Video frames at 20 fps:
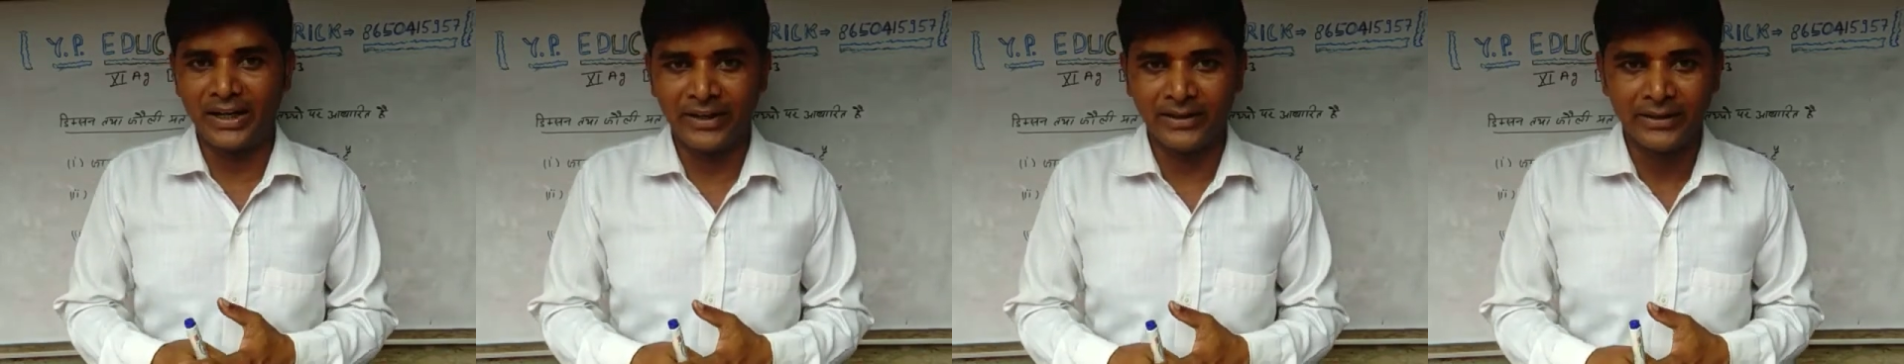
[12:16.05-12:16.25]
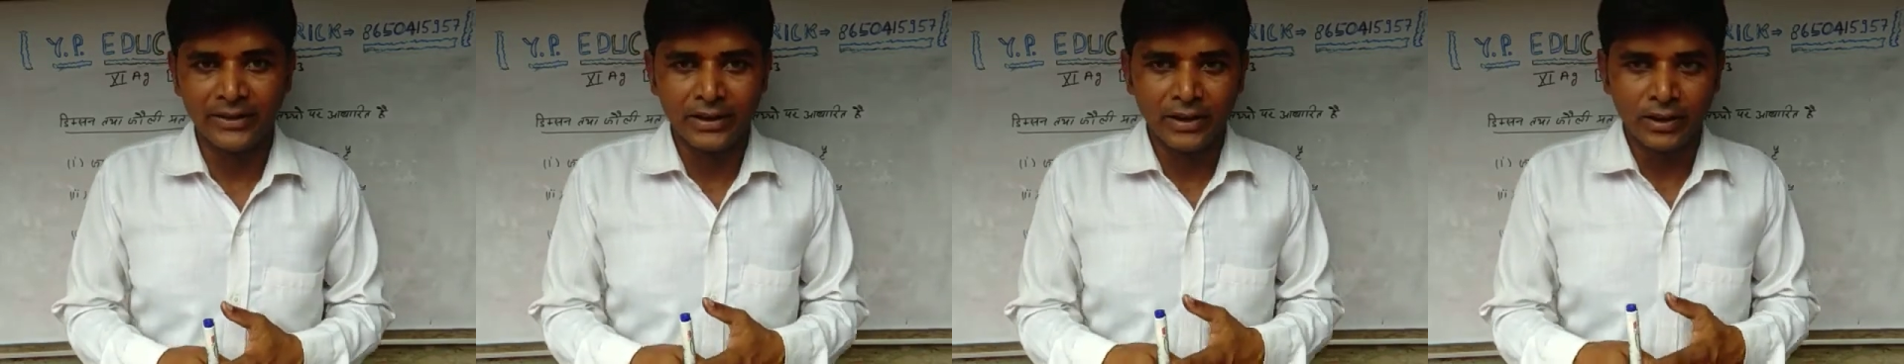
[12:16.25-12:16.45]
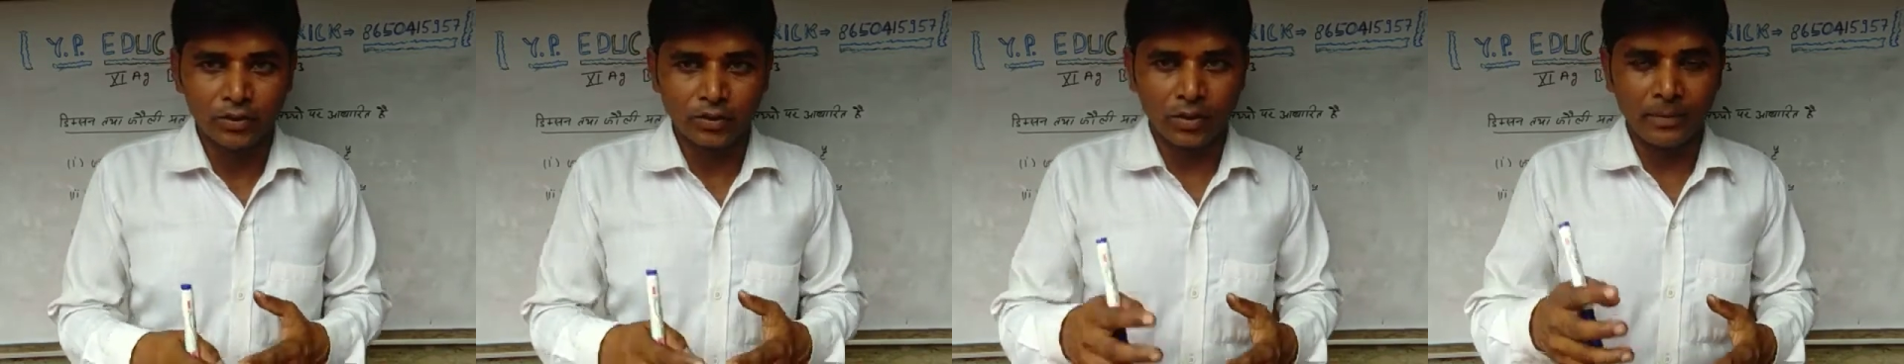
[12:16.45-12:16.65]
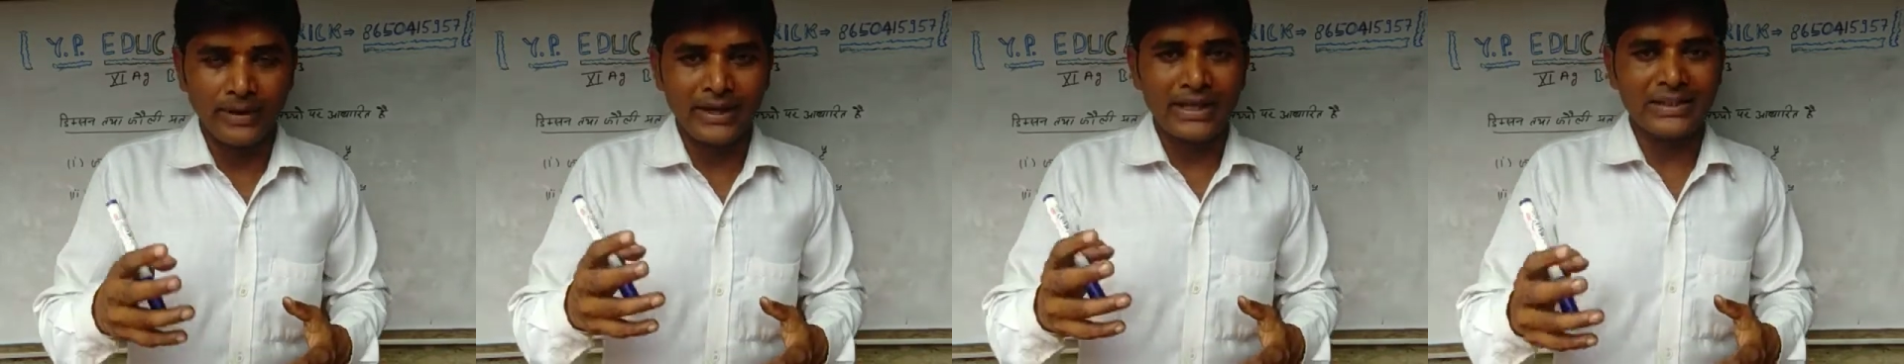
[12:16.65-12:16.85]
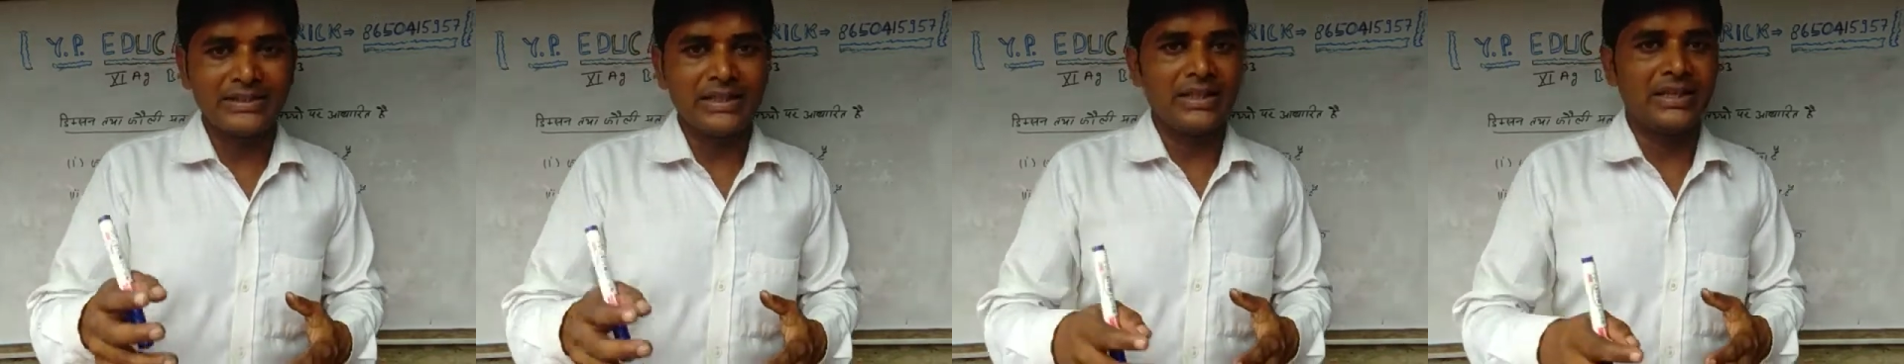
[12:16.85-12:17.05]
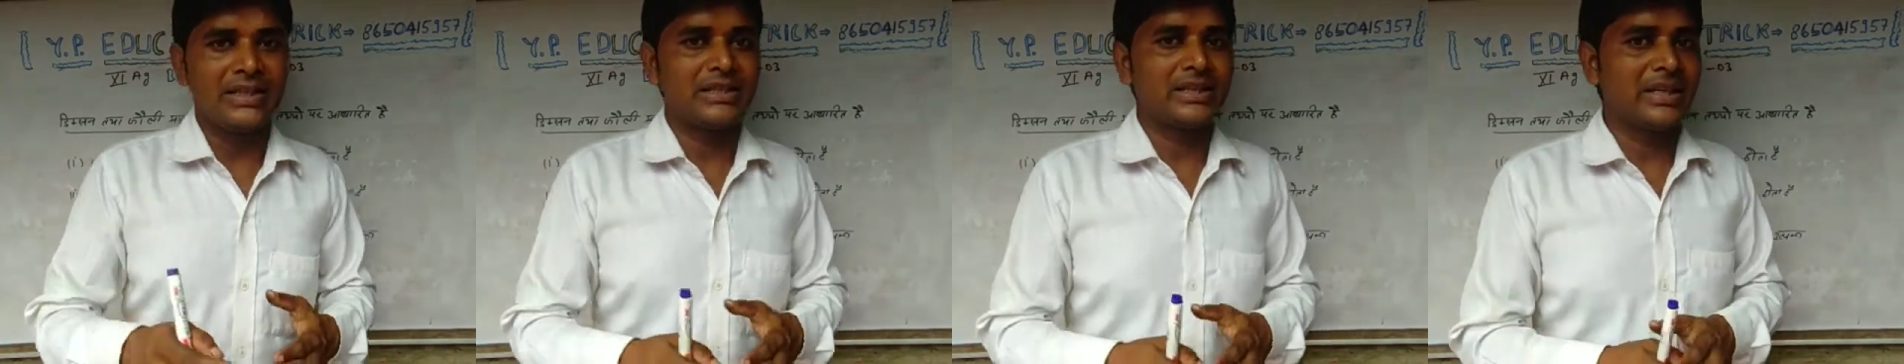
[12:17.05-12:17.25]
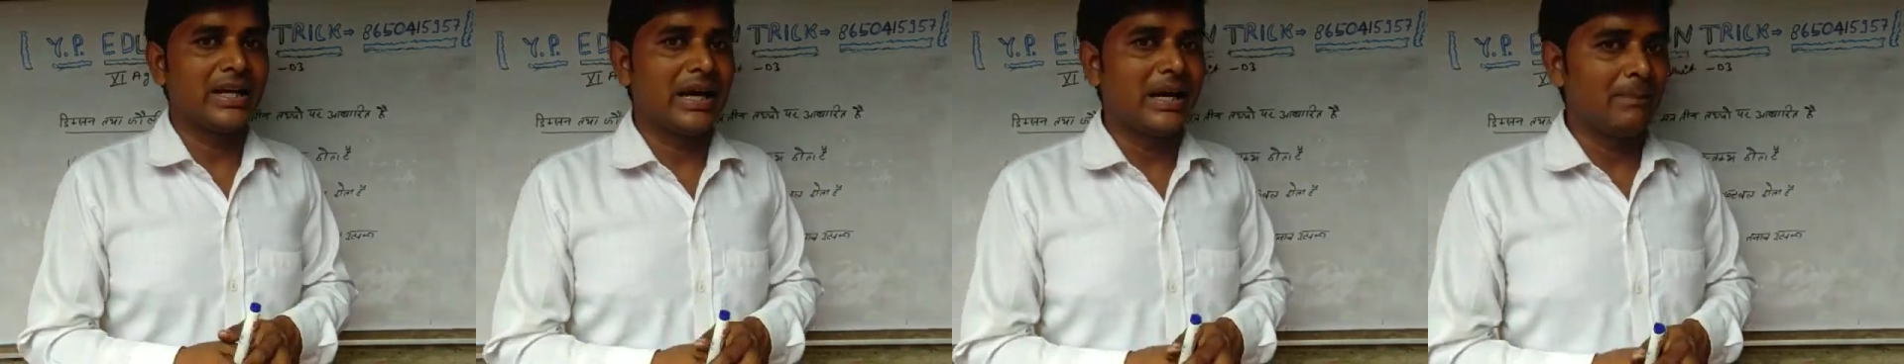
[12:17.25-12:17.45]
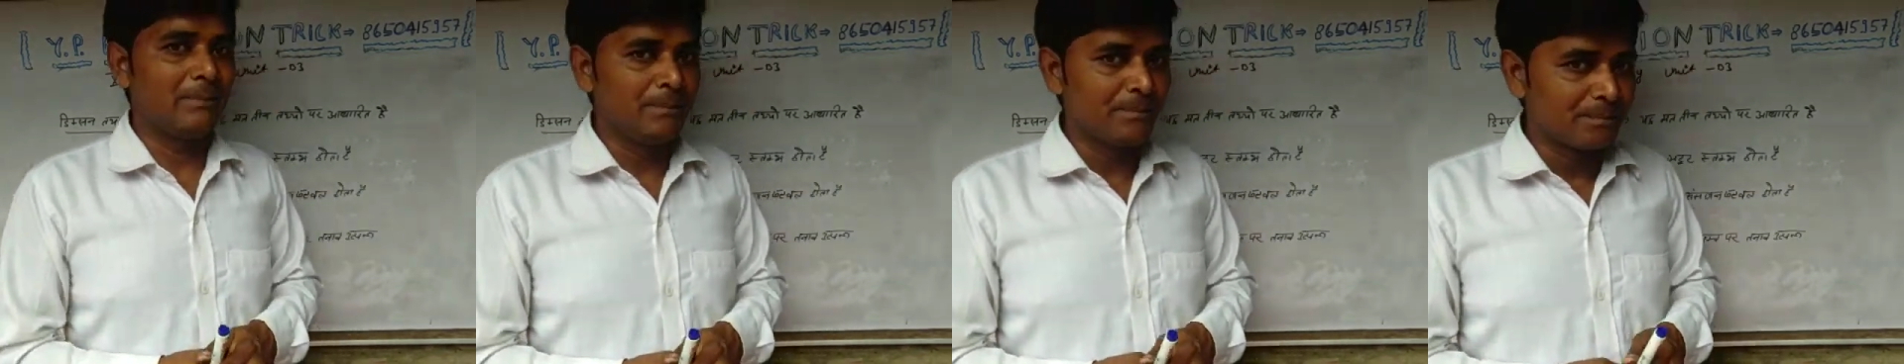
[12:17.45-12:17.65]
हैं तो बेटा जल्दी से
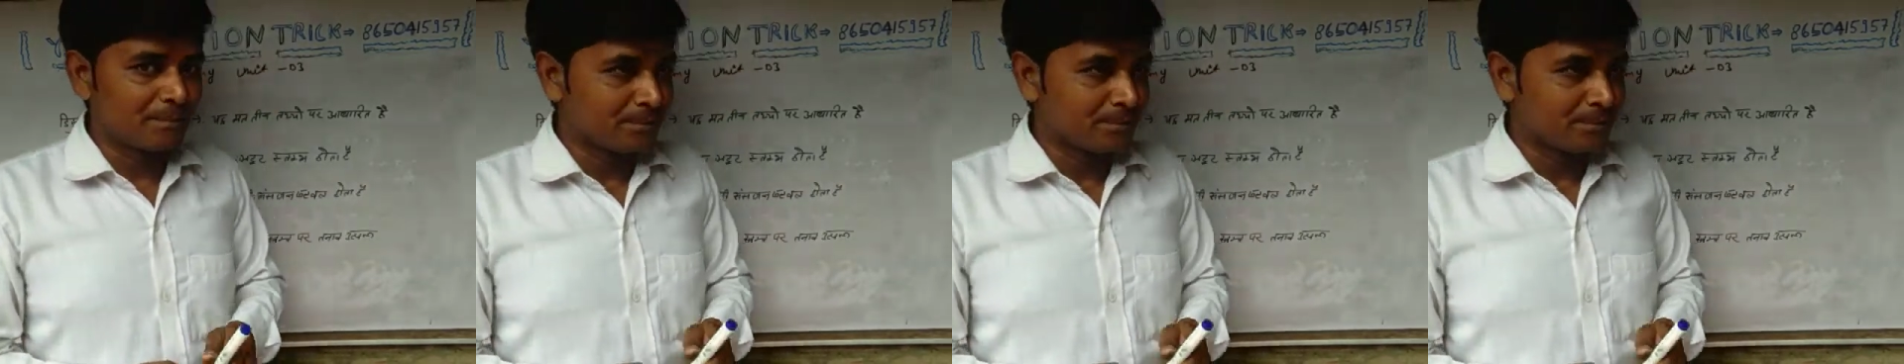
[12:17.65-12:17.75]
आप